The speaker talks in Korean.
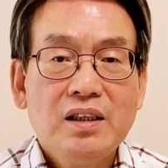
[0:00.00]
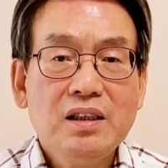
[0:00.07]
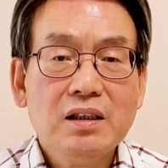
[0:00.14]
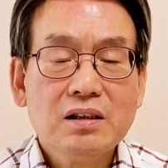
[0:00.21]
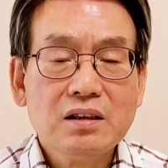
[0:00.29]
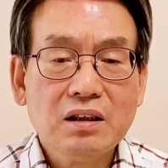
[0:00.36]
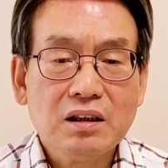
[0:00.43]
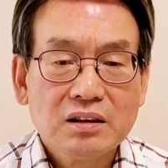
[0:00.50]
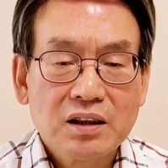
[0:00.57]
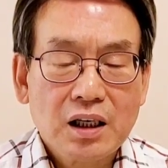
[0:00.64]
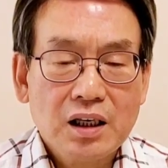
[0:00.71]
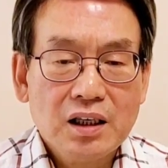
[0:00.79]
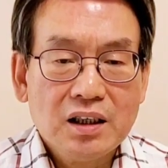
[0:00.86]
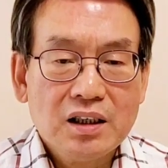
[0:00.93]
이어서
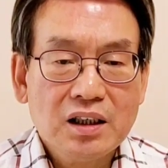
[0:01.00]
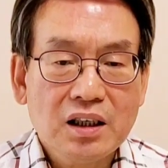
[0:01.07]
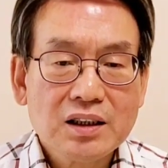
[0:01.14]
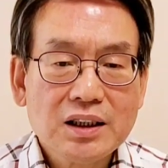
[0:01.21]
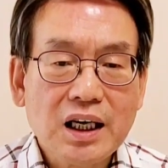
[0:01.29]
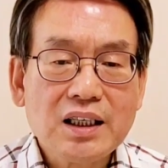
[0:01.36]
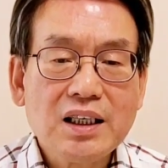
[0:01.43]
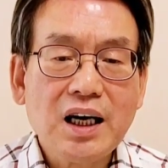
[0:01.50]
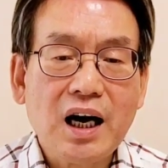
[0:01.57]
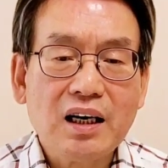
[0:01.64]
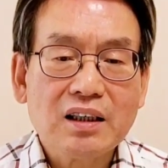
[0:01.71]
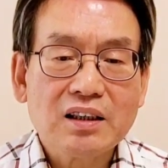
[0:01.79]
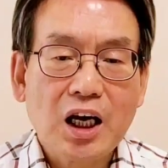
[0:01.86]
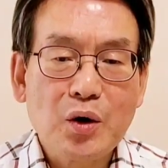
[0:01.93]

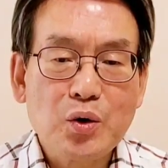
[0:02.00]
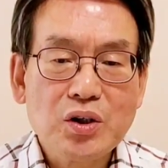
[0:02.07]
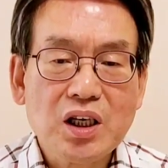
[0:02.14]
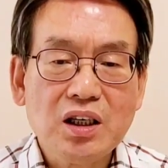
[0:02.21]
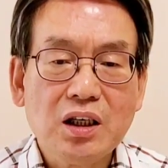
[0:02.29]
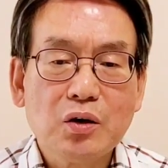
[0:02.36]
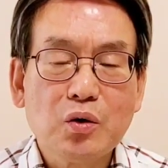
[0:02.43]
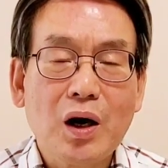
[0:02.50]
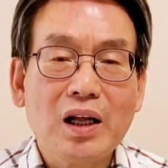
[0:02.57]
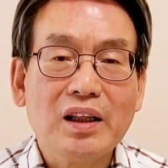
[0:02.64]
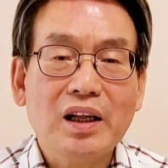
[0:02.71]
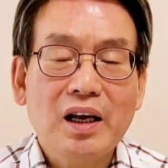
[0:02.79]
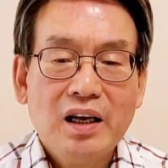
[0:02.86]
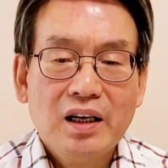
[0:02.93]
영장기각 사유서에는
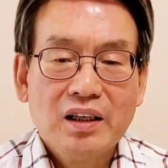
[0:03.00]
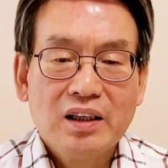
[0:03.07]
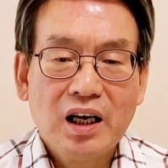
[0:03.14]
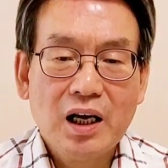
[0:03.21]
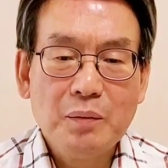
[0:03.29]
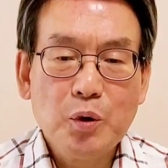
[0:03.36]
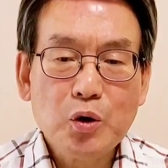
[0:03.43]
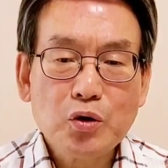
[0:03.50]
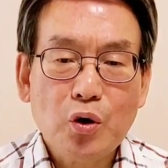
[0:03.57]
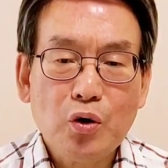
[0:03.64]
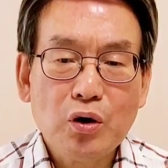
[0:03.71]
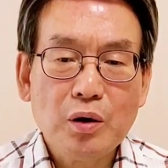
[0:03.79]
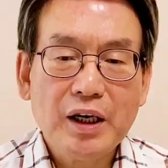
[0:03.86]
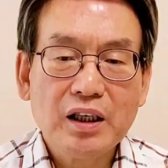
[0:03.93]
또한 대북
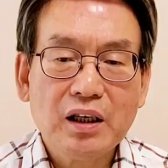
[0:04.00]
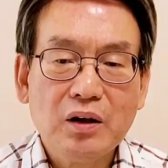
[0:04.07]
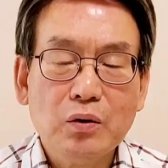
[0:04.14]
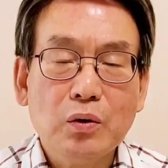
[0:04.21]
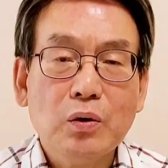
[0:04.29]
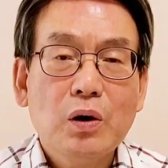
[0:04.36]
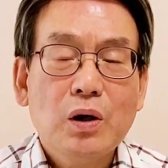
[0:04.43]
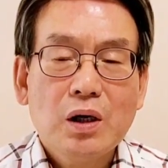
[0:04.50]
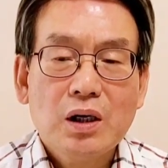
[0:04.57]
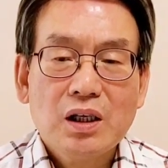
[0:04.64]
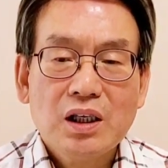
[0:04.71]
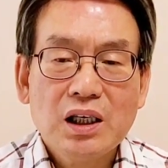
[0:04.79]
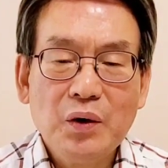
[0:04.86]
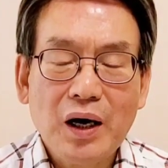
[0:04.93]
송금의 경우
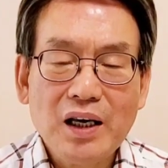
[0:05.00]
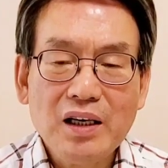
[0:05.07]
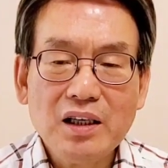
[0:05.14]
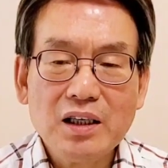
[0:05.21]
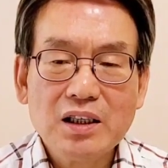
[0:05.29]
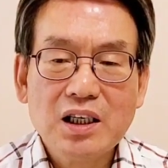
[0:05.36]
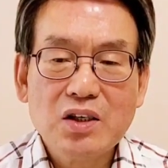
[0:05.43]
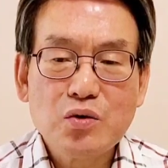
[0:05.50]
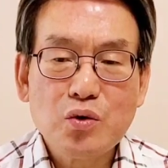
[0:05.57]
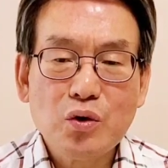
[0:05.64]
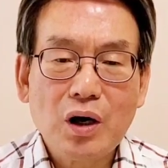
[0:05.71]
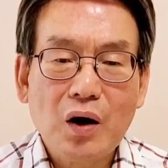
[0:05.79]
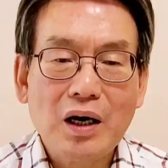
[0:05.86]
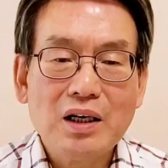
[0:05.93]
이화영의
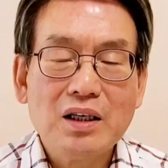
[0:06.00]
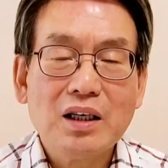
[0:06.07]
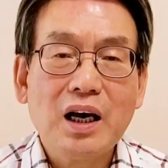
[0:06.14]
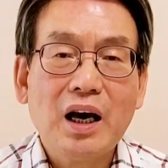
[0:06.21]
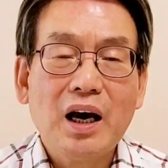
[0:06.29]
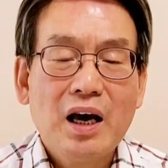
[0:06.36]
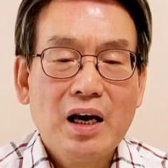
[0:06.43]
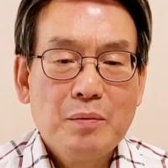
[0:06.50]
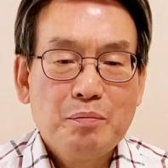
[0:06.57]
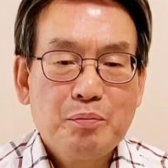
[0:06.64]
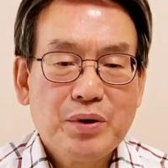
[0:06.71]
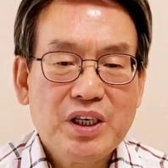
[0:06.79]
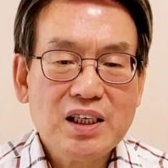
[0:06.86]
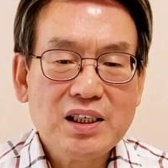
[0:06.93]
진술과 관련해
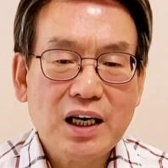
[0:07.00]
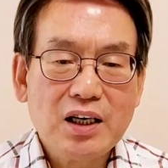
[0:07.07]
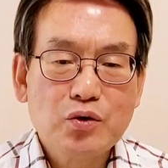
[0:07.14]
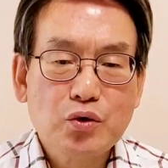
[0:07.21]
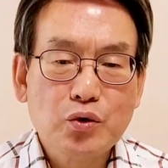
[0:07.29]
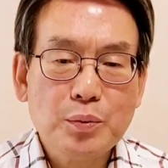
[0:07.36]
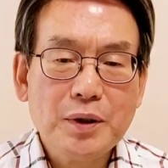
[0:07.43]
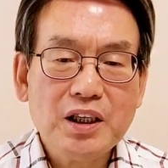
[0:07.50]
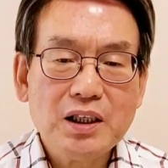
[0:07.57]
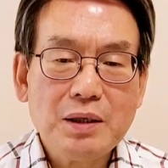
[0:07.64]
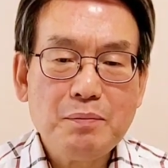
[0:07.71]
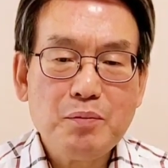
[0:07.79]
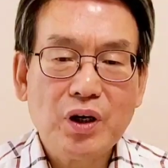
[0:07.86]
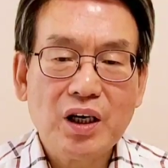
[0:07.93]
피의자의
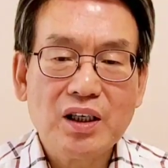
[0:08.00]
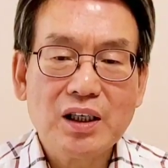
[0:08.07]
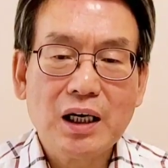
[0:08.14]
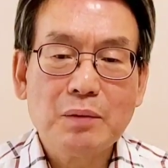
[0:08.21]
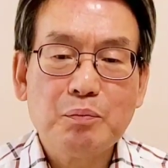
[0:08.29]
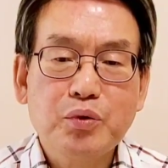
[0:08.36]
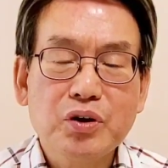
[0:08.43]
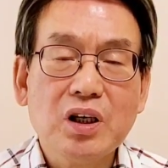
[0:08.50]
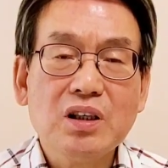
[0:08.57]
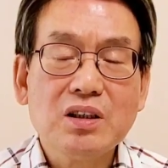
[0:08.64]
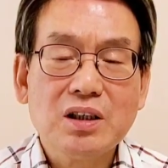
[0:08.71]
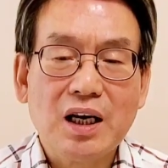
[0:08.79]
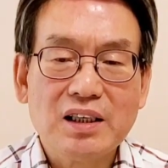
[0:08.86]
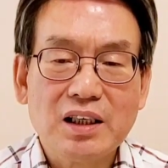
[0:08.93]
주변 인물에 의한
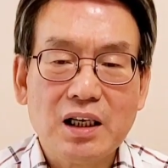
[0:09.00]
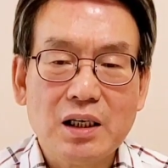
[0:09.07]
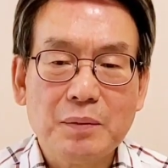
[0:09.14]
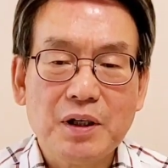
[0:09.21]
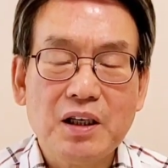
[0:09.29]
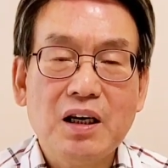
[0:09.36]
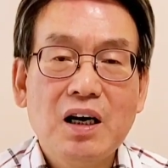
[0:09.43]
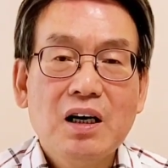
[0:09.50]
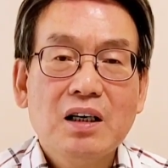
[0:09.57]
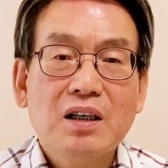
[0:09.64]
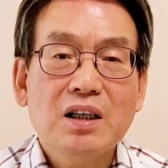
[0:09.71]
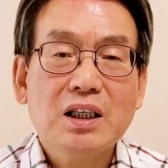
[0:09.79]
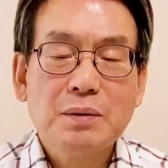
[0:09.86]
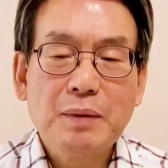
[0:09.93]
부적절한 개입을
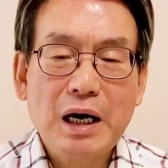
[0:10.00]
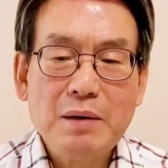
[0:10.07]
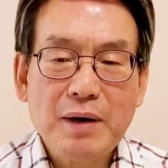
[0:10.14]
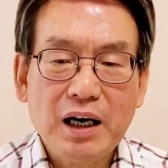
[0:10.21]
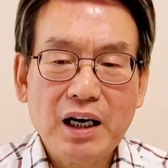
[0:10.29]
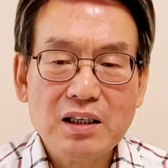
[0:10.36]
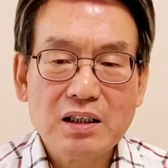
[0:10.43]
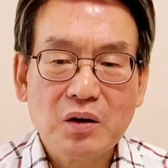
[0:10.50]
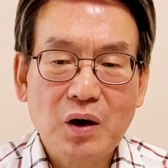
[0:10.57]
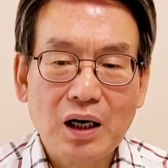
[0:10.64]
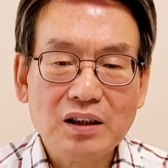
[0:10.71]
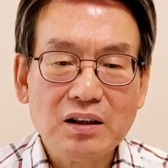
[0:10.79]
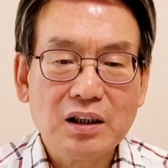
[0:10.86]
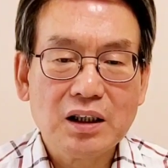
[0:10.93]
의심할 만한
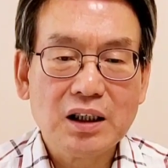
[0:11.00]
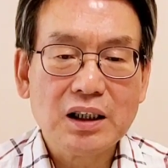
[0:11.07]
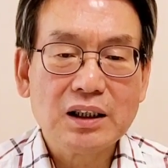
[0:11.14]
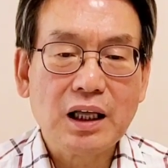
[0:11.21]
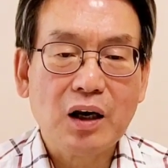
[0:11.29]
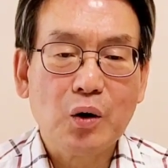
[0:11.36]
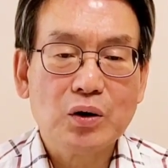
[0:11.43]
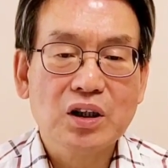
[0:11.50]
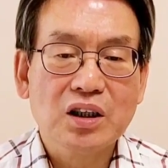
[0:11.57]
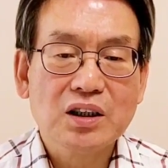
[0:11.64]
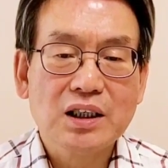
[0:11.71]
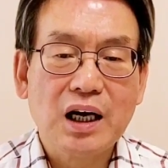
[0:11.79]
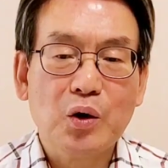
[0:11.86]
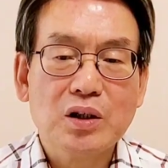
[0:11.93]
정황들이 있다고
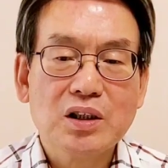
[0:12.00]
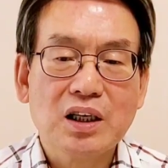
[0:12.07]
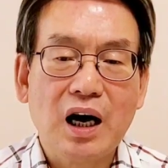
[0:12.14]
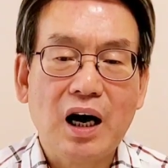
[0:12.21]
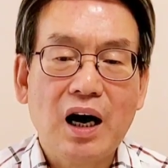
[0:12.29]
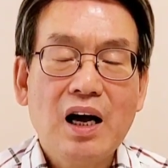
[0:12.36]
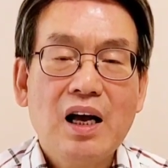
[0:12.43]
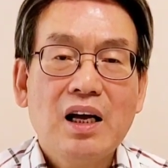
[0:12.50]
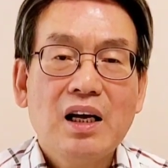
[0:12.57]
적시하고 있으나